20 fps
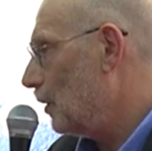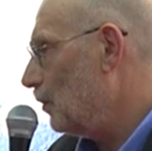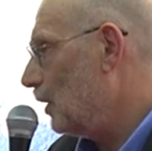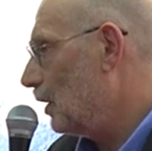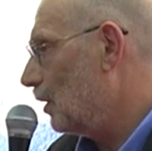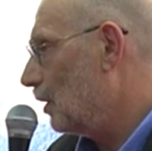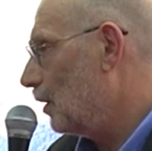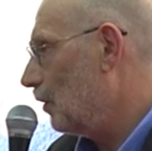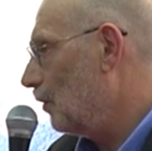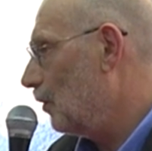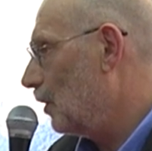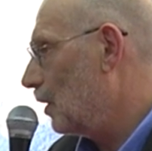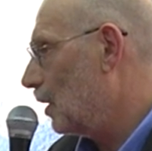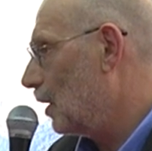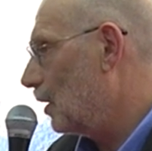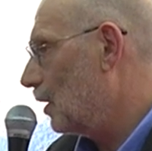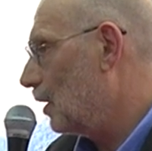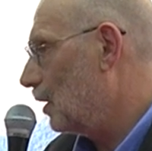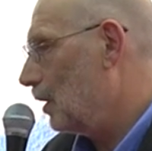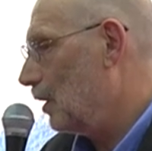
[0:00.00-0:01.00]
по мере того,
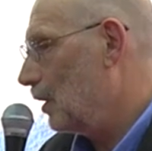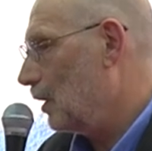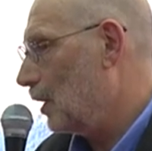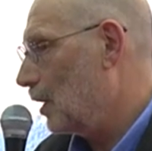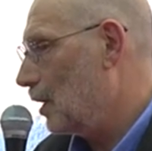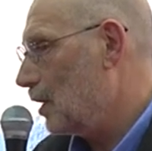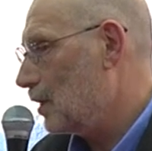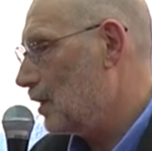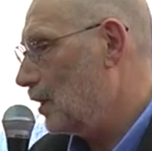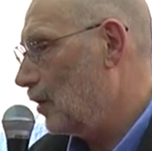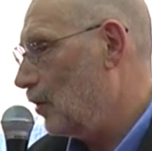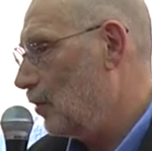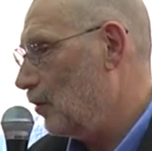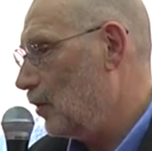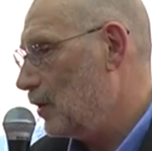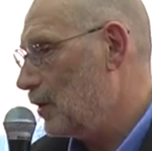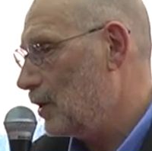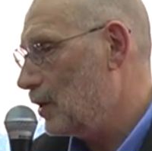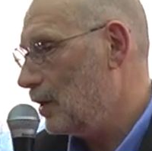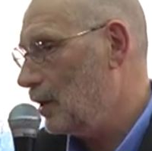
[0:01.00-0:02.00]
как я
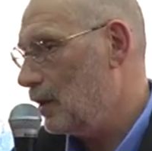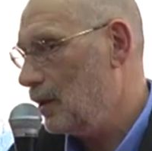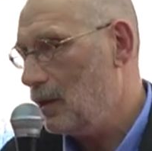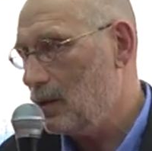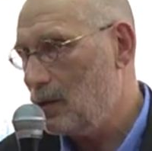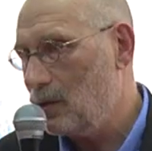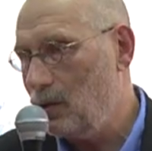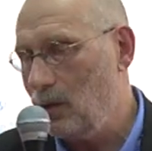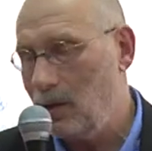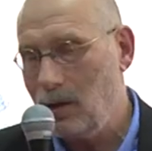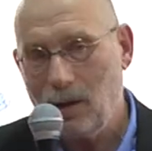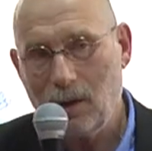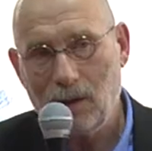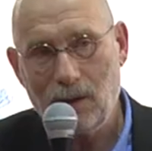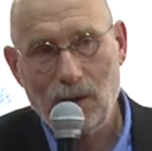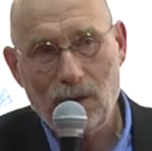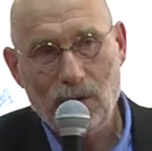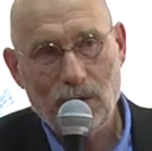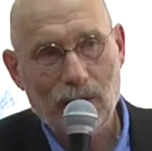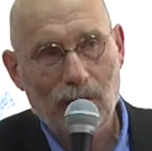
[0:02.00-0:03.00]
знакомлюсь с историей
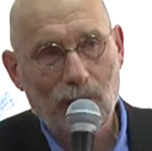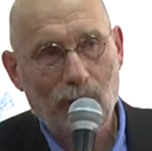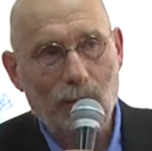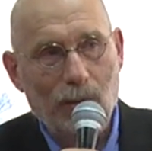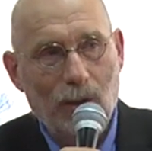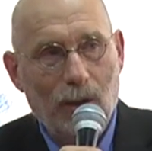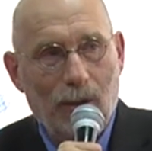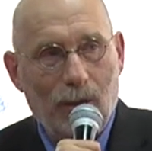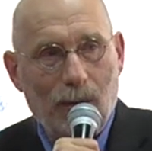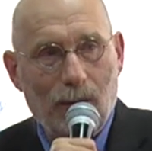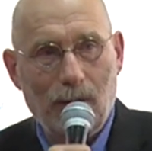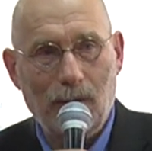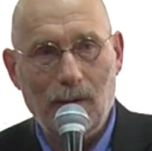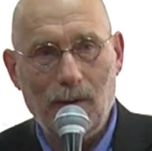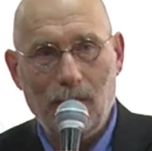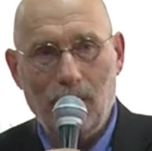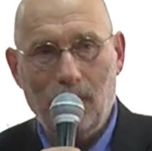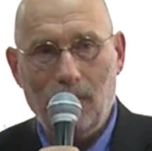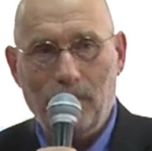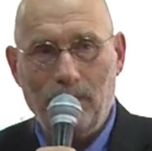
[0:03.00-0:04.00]
Отечества, у меня
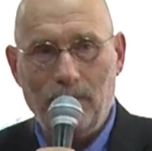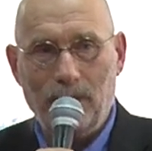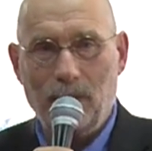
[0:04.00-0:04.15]
э,